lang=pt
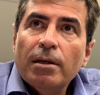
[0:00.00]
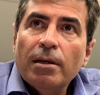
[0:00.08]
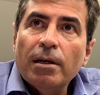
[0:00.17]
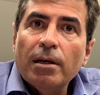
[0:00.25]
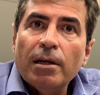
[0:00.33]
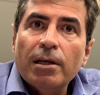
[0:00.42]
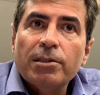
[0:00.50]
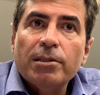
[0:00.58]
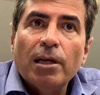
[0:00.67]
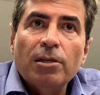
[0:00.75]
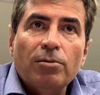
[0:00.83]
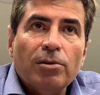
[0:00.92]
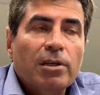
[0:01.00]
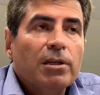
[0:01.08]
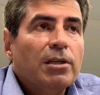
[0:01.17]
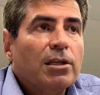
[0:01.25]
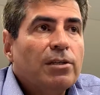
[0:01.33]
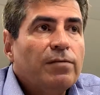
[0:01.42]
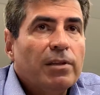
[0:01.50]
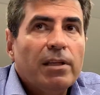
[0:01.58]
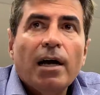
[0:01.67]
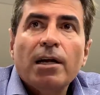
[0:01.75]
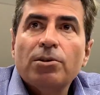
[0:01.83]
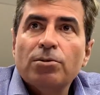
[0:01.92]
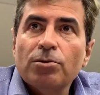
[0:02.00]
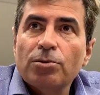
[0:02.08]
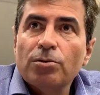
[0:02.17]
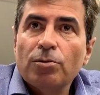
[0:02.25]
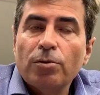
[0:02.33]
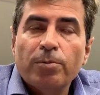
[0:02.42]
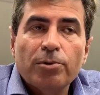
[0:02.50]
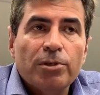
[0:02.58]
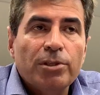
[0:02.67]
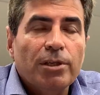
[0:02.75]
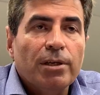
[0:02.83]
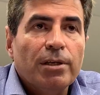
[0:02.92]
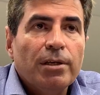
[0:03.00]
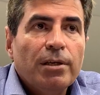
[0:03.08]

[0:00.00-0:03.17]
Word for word: na, na cidade de Londrina, as atividades dos grupos de